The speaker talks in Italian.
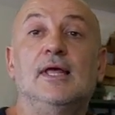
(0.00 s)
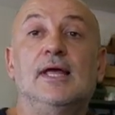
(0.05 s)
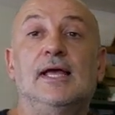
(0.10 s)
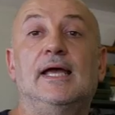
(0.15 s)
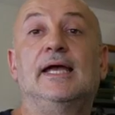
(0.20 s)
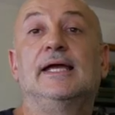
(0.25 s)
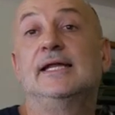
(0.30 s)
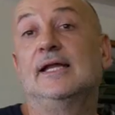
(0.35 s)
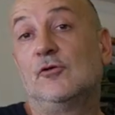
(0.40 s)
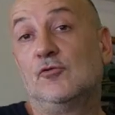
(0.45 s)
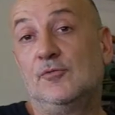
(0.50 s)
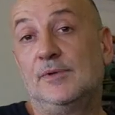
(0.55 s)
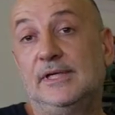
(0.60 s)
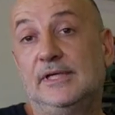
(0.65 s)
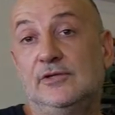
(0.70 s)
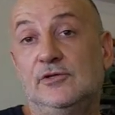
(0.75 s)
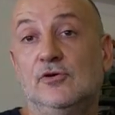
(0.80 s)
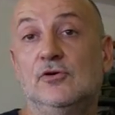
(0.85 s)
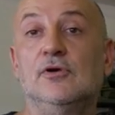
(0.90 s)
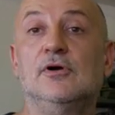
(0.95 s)
e eh, in
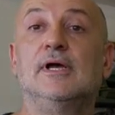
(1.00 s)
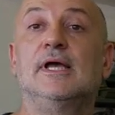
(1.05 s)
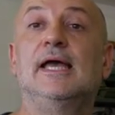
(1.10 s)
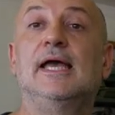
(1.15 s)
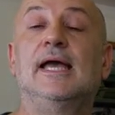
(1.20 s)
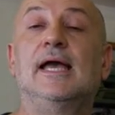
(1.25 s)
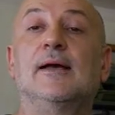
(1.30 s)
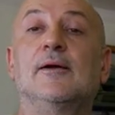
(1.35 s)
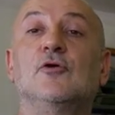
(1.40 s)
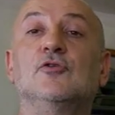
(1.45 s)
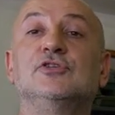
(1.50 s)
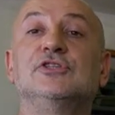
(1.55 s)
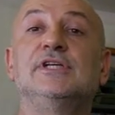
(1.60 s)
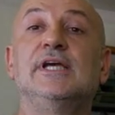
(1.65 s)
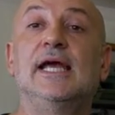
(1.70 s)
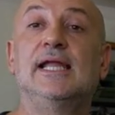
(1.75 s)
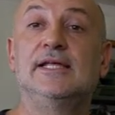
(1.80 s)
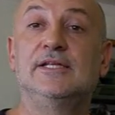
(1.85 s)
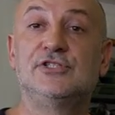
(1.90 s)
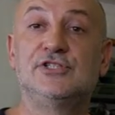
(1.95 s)
alluminio, eh, così
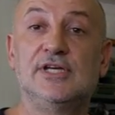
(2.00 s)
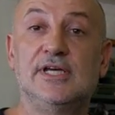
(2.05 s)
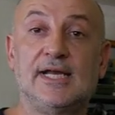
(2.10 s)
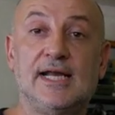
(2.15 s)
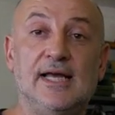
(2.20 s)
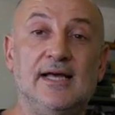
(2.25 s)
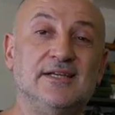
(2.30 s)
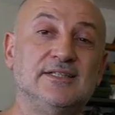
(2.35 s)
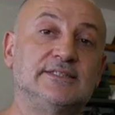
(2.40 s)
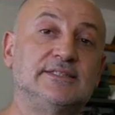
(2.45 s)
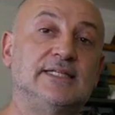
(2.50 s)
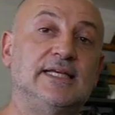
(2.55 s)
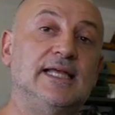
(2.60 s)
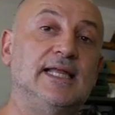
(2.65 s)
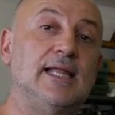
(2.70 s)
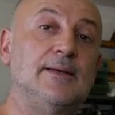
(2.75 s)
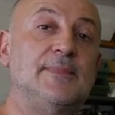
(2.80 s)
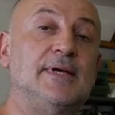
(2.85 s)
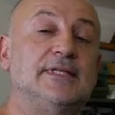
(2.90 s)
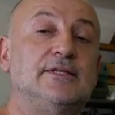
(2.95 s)
è leggera. Se
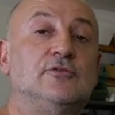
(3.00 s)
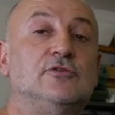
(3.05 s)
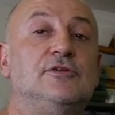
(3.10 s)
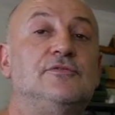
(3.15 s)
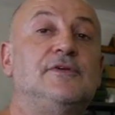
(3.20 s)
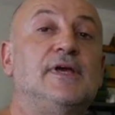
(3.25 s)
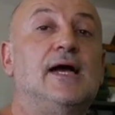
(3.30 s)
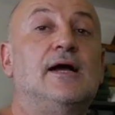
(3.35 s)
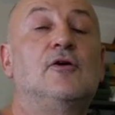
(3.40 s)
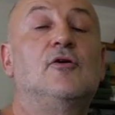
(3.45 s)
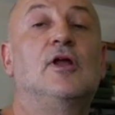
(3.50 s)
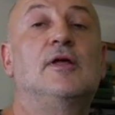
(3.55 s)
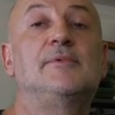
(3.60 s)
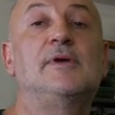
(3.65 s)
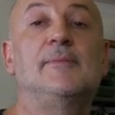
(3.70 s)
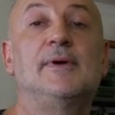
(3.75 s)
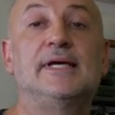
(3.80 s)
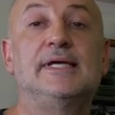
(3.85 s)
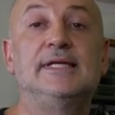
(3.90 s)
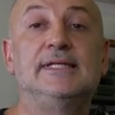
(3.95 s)
la metto di fianco alla
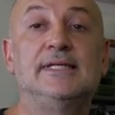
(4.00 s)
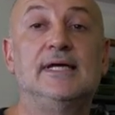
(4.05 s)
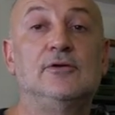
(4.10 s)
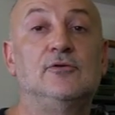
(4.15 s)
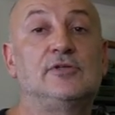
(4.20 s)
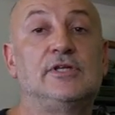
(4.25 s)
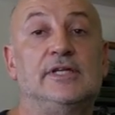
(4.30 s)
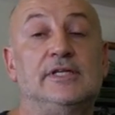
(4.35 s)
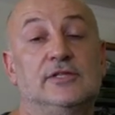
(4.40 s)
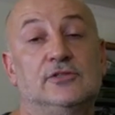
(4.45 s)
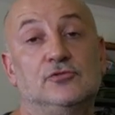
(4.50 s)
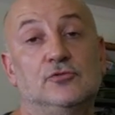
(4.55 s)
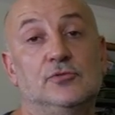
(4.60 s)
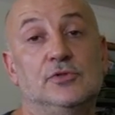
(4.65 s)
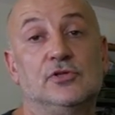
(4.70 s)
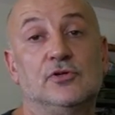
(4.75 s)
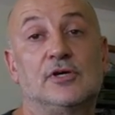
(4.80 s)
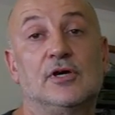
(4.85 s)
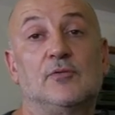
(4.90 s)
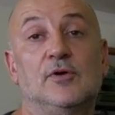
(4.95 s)
mia macchita noterete
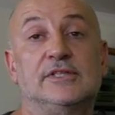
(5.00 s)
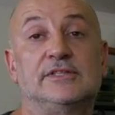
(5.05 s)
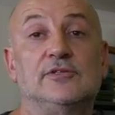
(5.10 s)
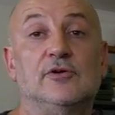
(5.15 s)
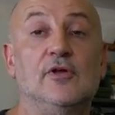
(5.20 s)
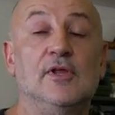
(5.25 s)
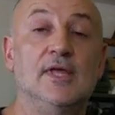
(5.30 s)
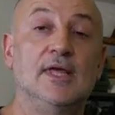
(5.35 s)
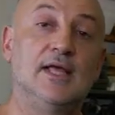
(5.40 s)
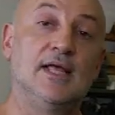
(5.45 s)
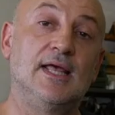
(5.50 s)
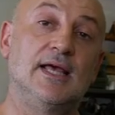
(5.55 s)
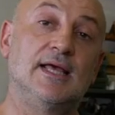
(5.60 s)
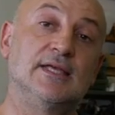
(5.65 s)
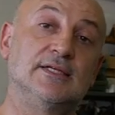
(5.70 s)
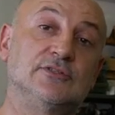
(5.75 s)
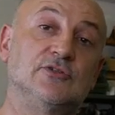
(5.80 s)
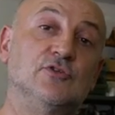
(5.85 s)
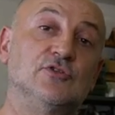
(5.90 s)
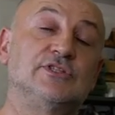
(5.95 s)
subito che questo
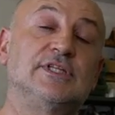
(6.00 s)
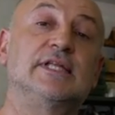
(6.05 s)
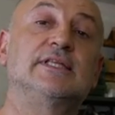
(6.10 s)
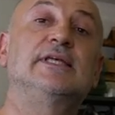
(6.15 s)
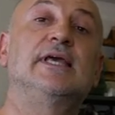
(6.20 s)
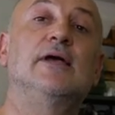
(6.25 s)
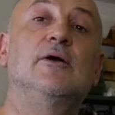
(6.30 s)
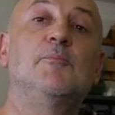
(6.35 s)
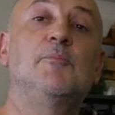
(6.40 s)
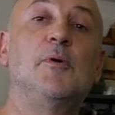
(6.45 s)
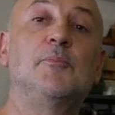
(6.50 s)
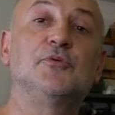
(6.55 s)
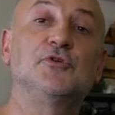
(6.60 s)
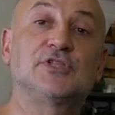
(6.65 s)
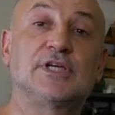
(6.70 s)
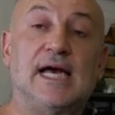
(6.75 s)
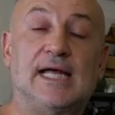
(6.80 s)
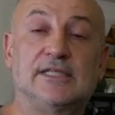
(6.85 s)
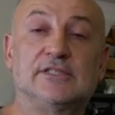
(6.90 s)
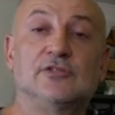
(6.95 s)
stati, è un po' più
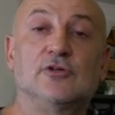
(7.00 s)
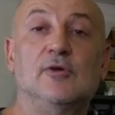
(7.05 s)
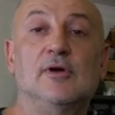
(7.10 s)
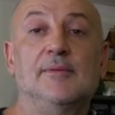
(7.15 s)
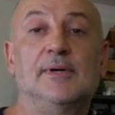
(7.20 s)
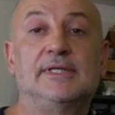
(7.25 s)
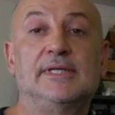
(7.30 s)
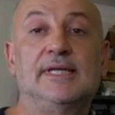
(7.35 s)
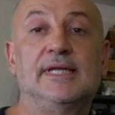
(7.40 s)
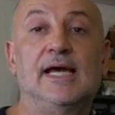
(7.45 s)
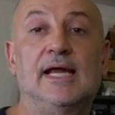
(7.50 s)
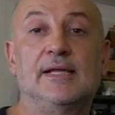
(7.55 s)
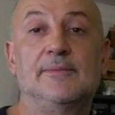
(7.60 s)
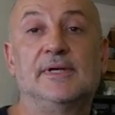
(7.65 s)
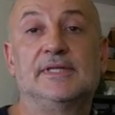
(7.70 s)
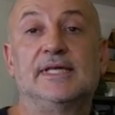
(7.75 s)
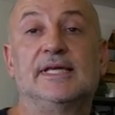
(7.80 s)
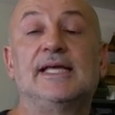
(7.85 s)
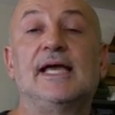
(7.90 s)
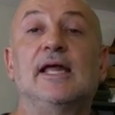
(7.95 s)
scarso come materiale,
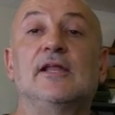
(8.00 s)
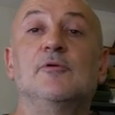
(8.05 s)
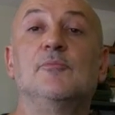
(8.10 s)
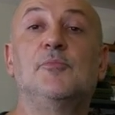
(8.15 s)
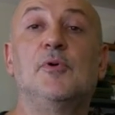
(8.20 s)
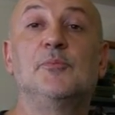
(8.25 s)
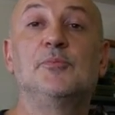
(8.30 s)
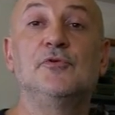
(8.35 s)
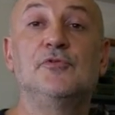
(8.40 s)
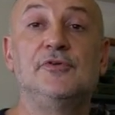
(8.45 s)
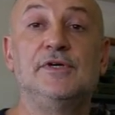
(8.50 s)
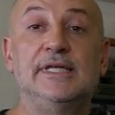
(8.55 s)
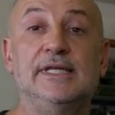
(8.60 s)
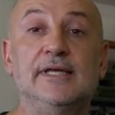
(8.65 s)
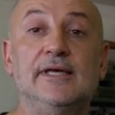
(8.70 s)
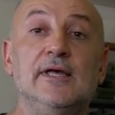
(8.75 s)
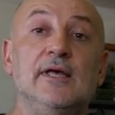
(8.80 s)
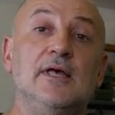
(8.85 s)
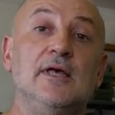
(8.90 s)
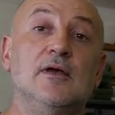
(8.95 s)
materiale un po' più
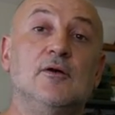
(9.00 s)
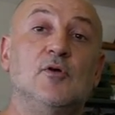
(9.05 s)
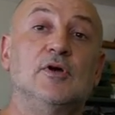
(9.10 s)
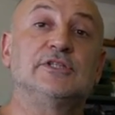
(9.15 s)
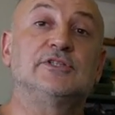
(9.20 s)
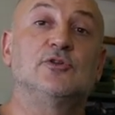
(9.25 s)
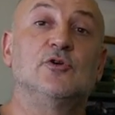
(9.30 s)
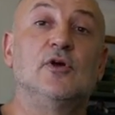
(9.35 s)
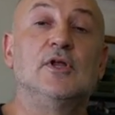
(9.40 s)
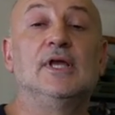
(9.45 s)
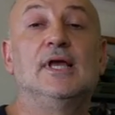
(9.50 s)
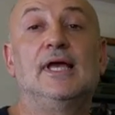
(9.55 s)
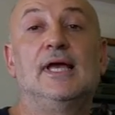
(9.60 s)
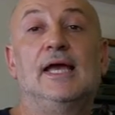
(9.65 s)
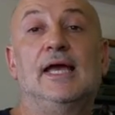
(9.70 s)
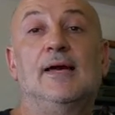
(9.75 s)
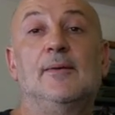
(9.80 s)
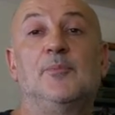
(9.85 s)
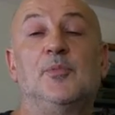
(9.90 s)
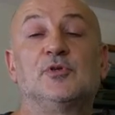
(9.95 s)
fine. Questo
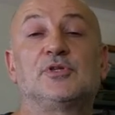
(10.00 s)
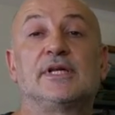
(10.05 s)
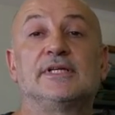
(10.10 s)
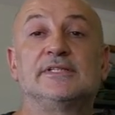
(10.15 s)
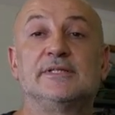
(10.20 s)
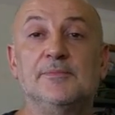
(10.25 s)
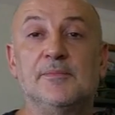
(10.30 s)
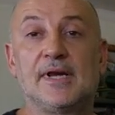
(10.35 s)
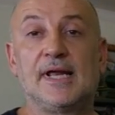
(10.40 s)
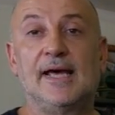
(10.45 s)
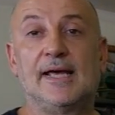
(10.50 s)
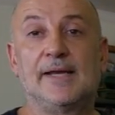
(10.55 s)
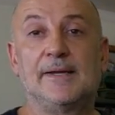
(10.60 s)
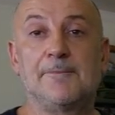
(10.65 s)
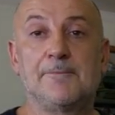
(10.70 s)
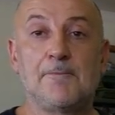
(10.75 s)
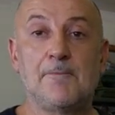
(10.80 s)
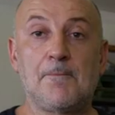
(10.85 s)
eh, potrà sembrare